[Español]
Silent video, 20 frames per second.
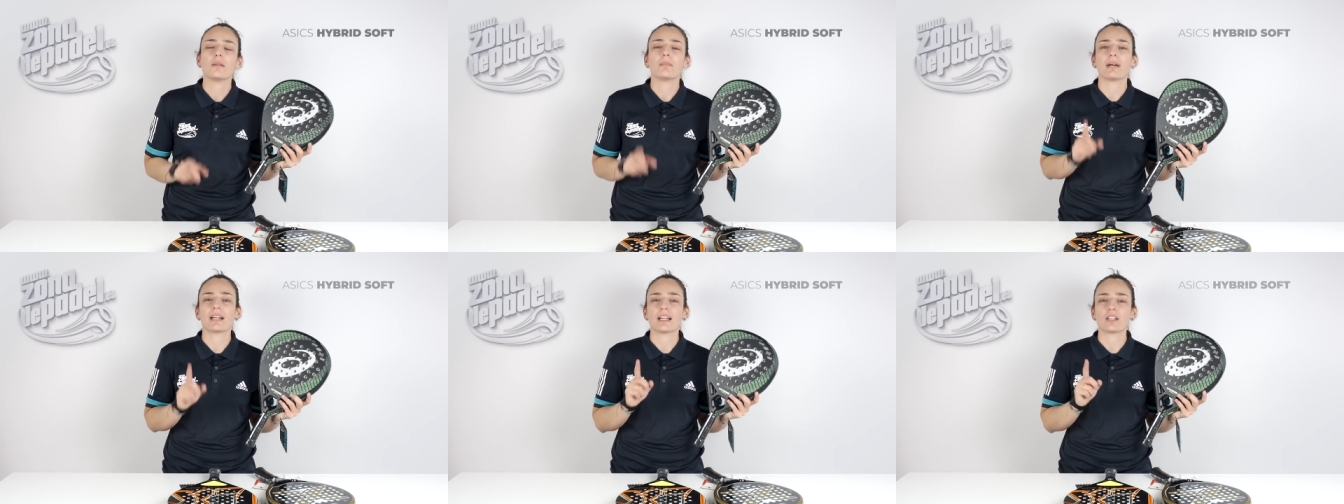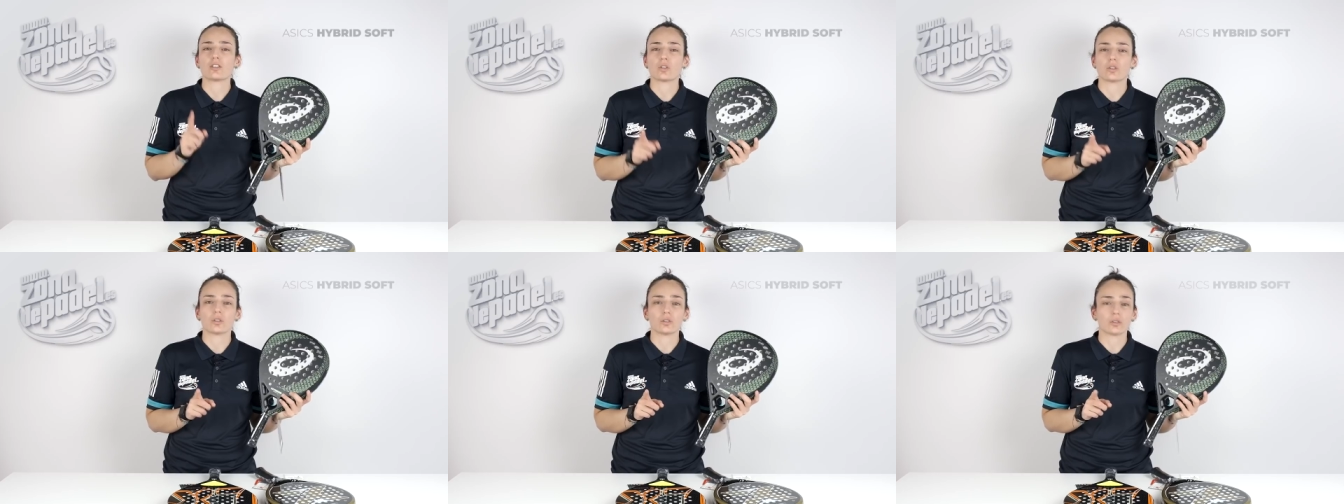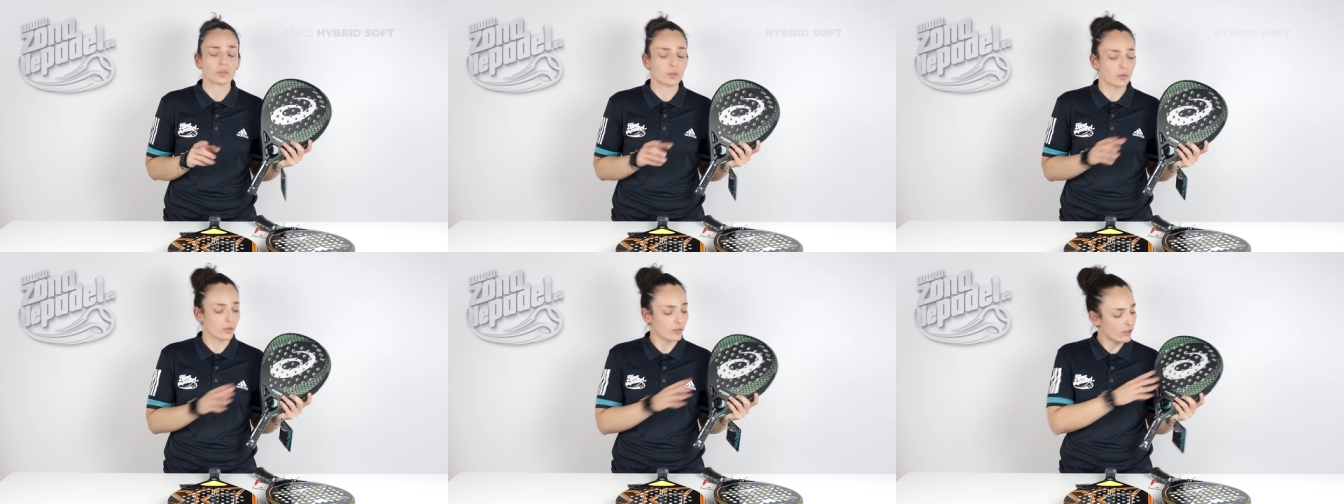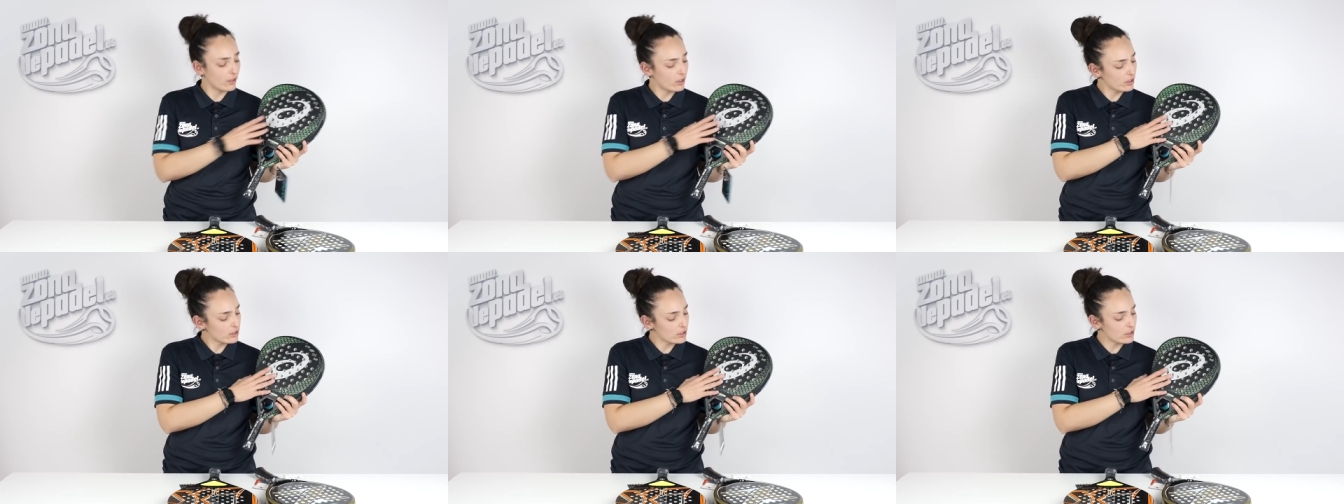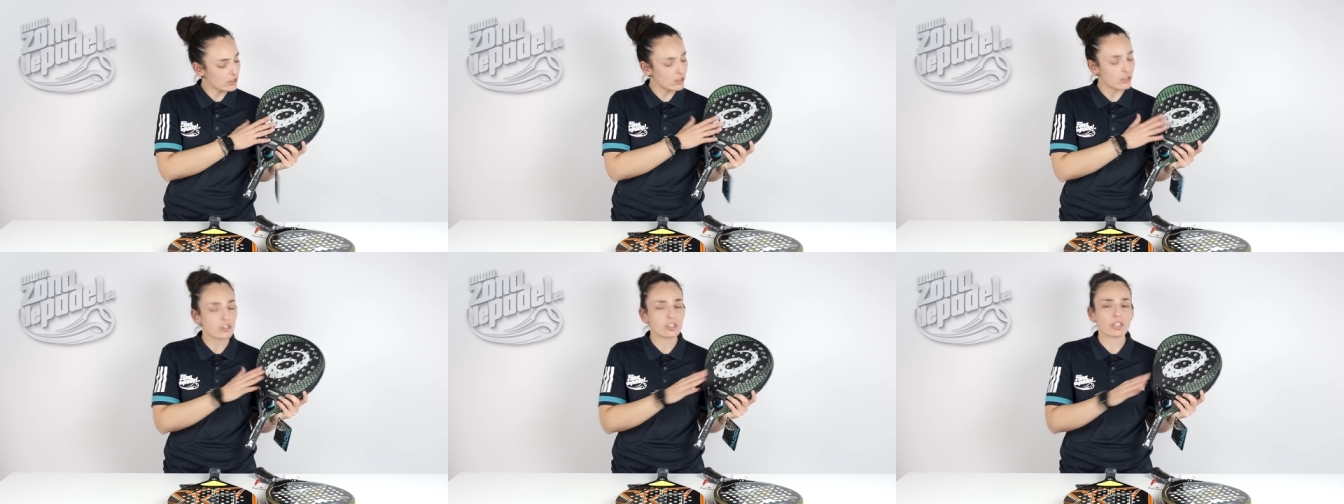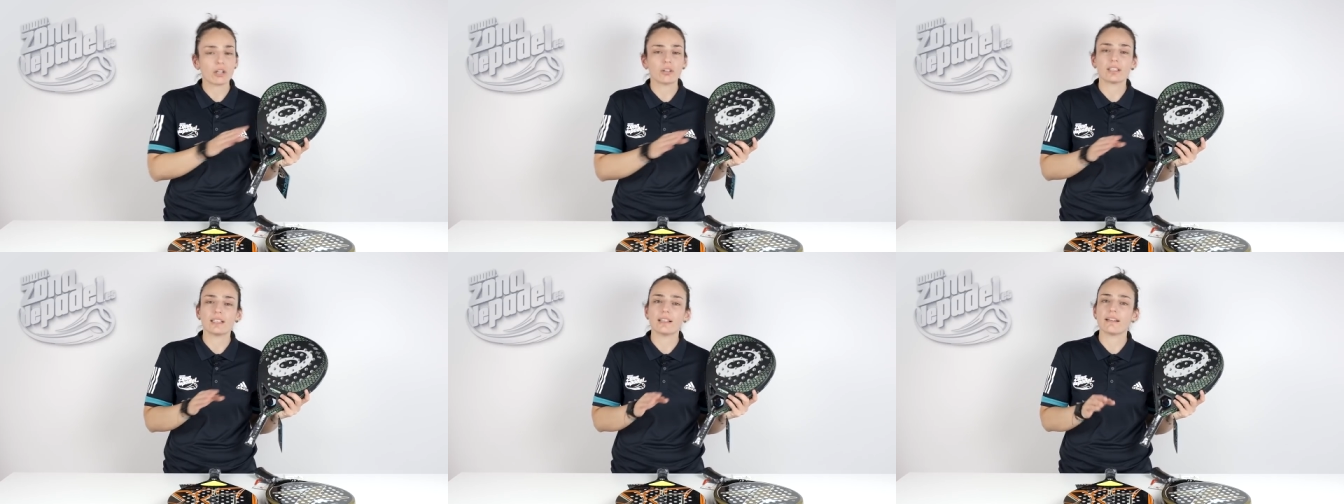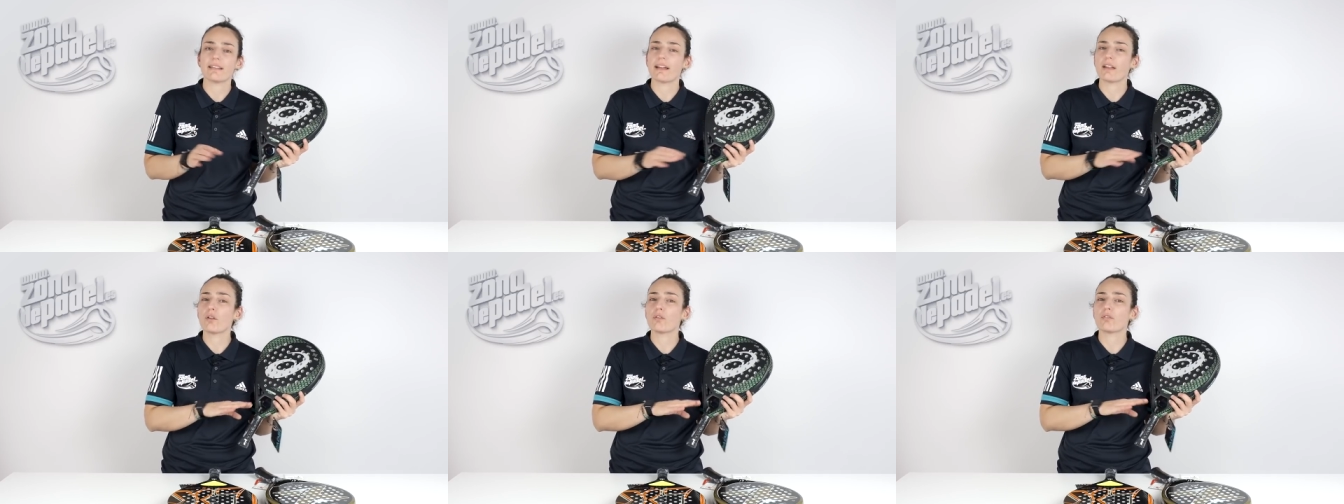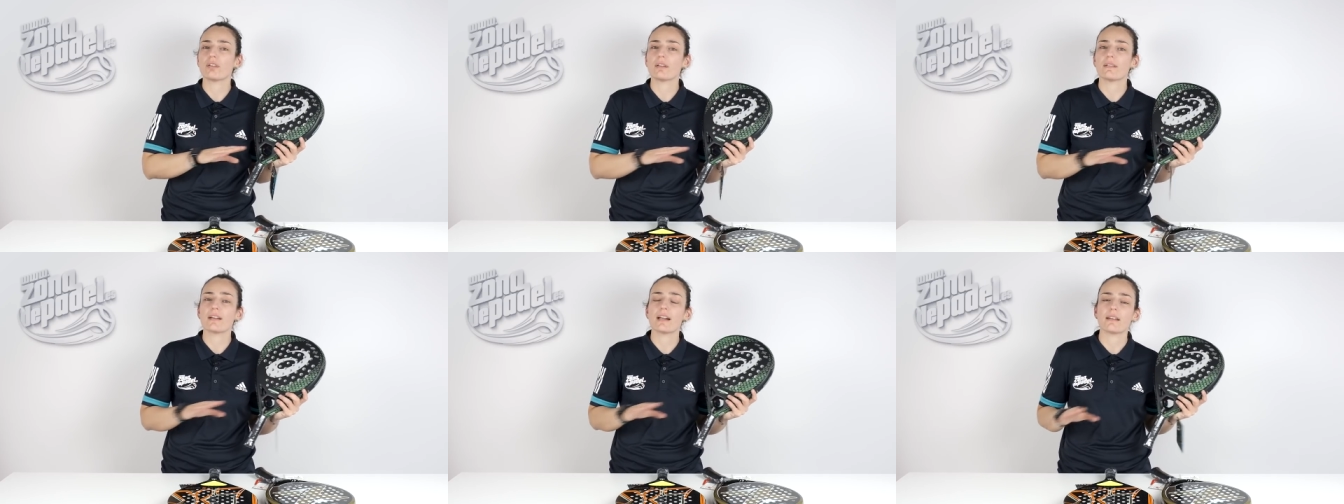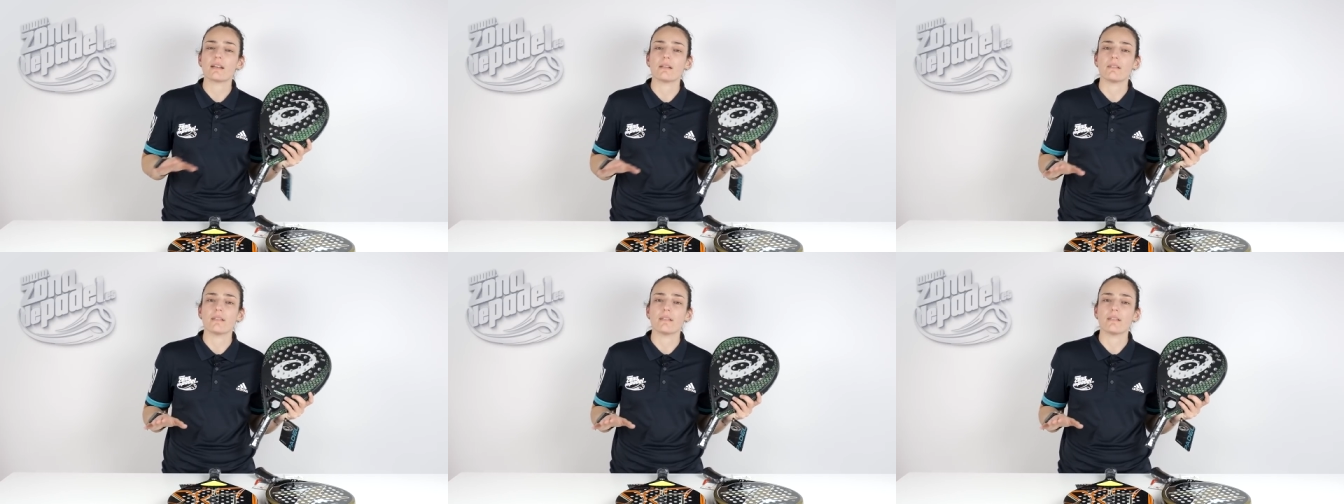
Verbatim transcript: Para su construcción solo se ha utilizado fibra de